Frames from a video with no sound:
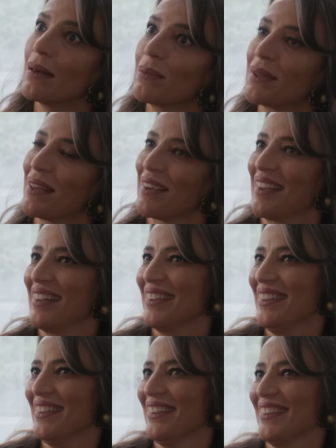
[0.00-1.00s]
Bir
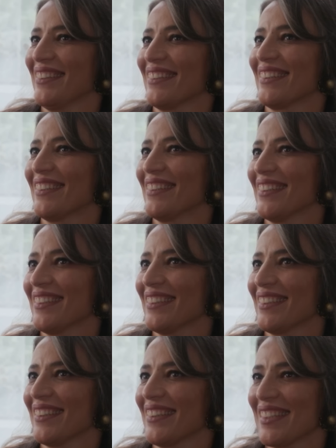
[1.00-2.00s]
dakika.
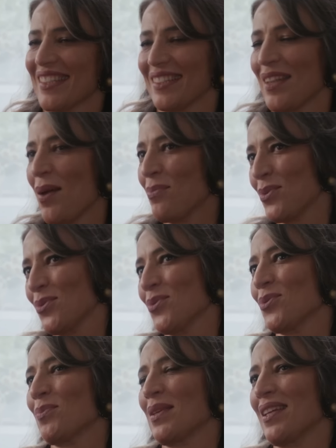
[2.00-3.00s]
Nasıl, ne
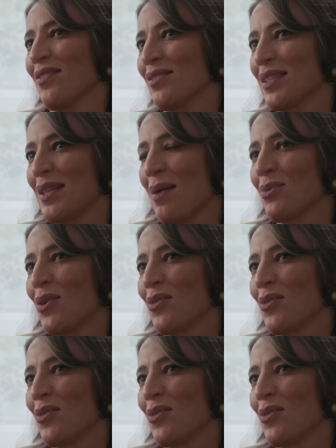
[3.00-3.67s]
yapıyorsunuz? Beni evinizden mi